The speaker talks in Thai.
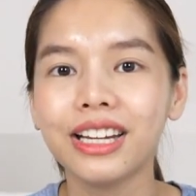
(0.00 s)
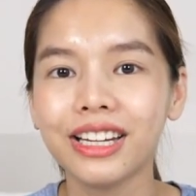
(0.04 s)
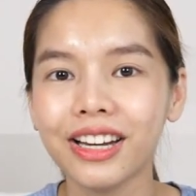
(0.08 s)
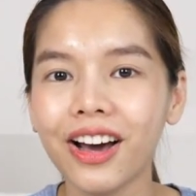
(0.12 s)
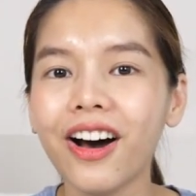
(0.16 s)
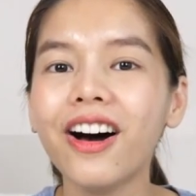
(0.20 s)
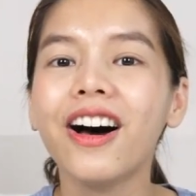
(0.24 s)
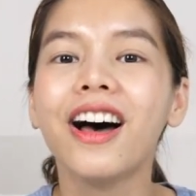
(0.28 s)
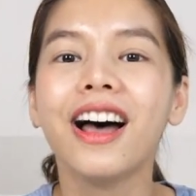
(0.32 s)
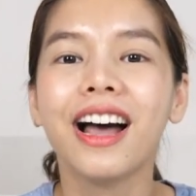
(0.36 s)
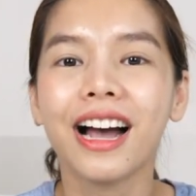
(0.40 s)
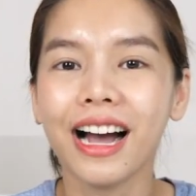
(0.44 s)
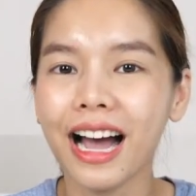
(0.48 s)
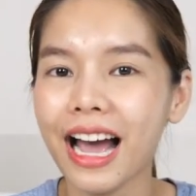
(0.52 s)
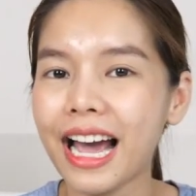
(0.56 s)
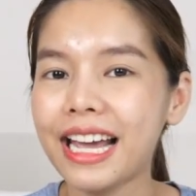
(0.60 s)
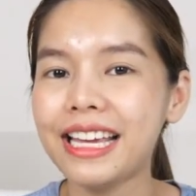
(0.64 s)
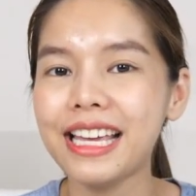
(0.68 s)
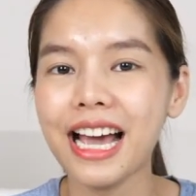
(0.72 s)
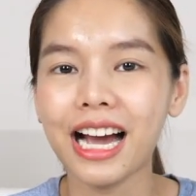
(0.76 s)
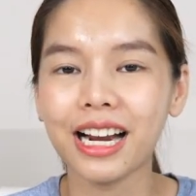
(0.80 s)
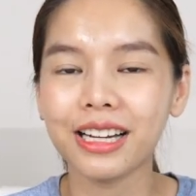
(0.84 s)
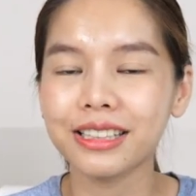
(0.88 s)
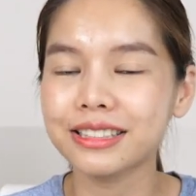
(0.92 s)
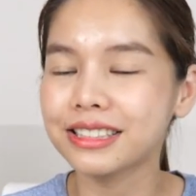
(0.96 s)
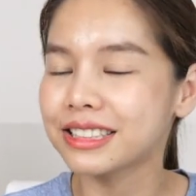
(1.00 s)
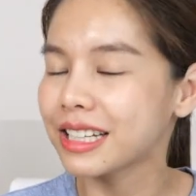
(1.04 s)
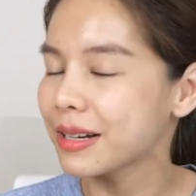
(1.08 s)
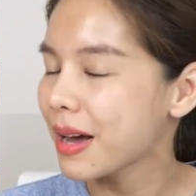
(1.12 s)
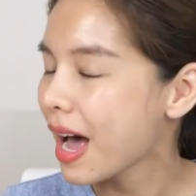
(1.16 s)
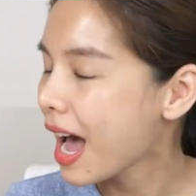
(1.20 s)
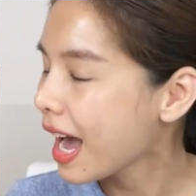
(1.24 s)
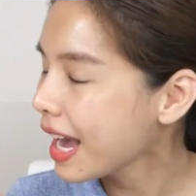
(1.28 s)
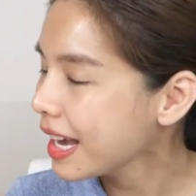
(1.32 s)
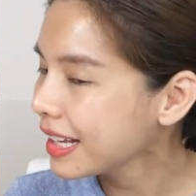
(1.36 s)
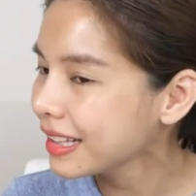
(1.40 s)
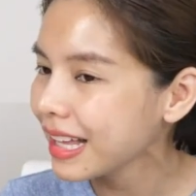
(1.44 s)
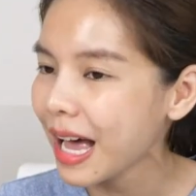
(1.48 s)
เนาะใครอยากจะ
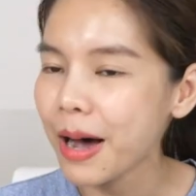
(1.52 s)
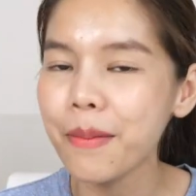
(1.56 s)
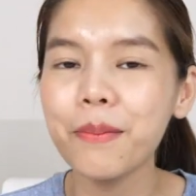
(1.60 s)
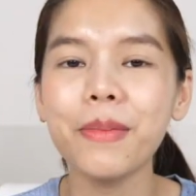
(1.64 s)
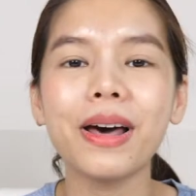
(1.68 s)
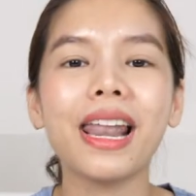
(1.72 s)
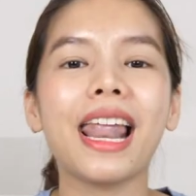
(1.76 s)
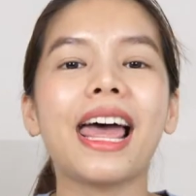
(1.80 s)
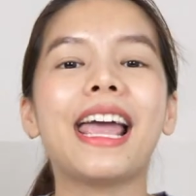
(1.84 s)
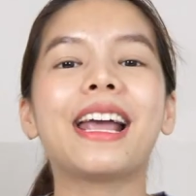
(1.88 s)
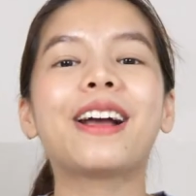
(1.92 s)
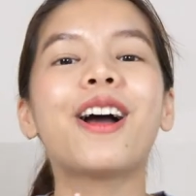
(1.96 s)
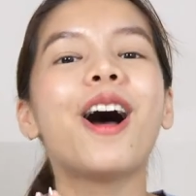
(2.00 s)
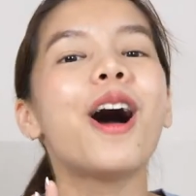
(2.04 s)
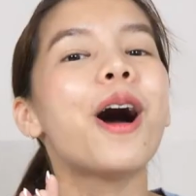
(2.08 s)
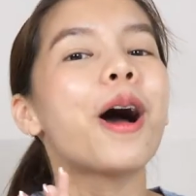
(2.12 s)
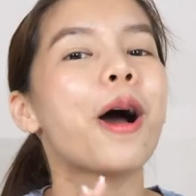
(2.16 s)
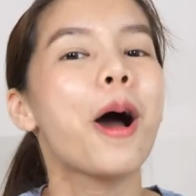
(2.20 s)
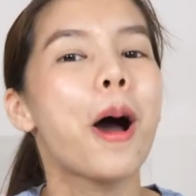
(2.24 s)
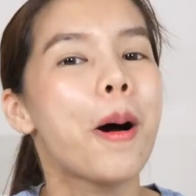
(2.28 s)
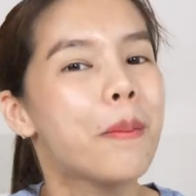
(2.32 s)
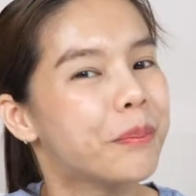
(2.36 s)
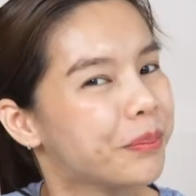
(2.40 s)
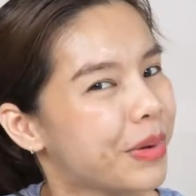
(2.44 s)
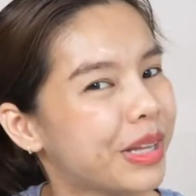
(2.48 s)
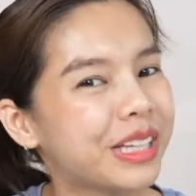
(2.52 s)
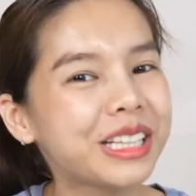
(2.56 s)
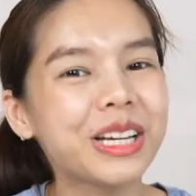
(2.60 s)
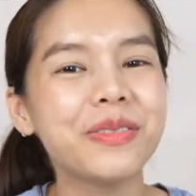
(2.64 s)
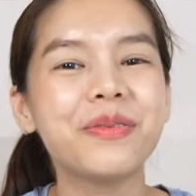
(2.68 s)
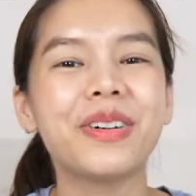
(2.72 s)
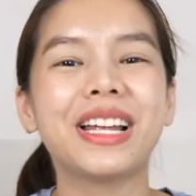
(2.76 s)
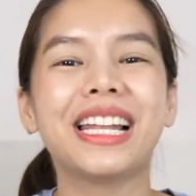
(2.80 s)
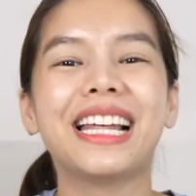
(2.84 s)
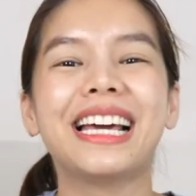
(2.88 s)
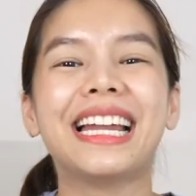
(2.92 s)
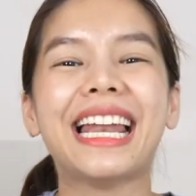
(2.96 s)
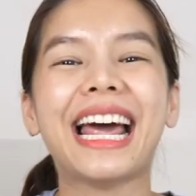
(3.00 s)
ให้ทำอะไรก็คอมเมนต์กัน
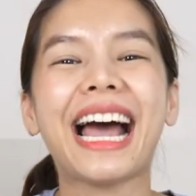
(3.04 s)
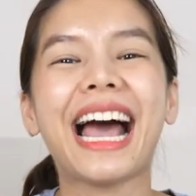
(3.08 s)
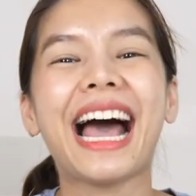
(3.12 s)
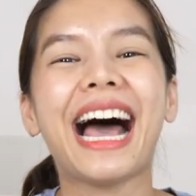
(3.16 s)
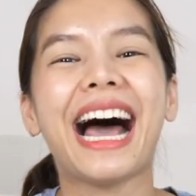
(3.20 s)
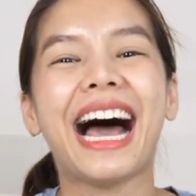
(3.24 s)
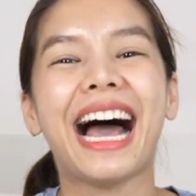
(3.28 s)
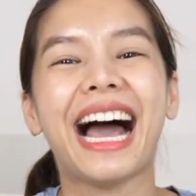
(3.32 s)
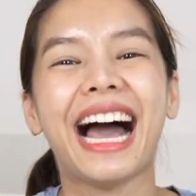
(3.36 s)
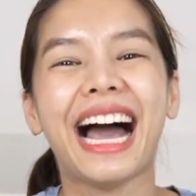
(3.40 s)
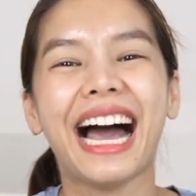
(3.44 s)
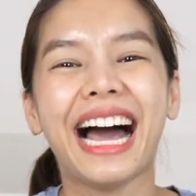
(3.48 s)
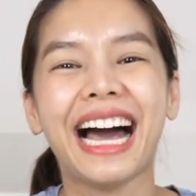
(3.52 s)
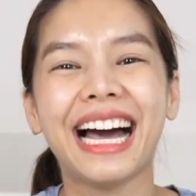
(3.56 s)
มาเลยนะคะ